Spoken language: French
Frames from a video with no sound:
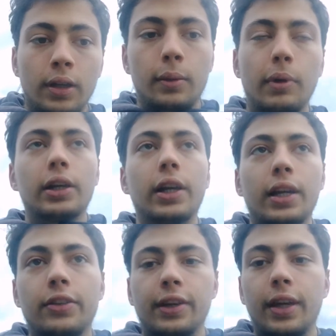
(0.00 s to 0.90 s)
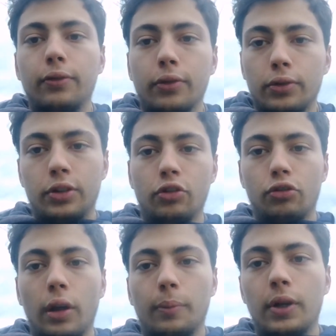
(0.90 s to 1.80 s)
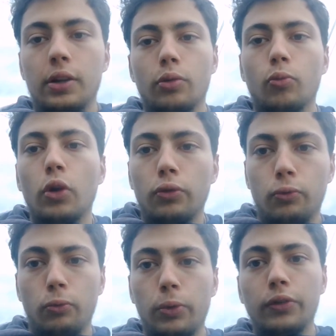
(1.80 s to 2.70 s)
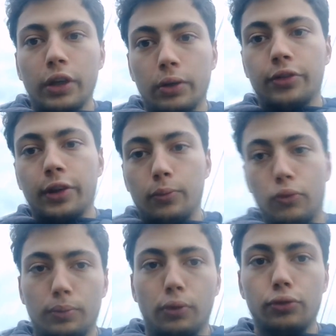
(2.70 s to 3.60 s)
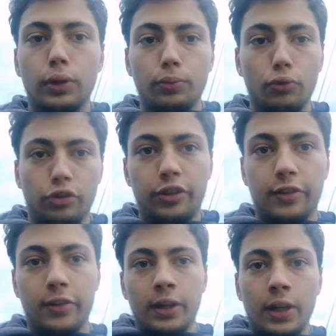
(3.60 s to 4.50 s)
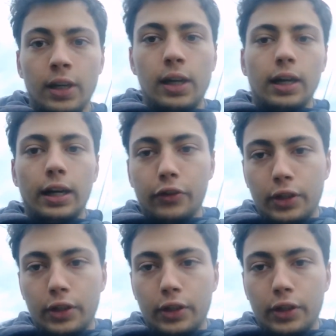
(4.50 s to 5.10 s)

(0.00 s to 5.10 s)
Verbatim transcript: malgré la dérive qui, je rappelle, est de moins 8,5 points pour tous les pongistes à la fin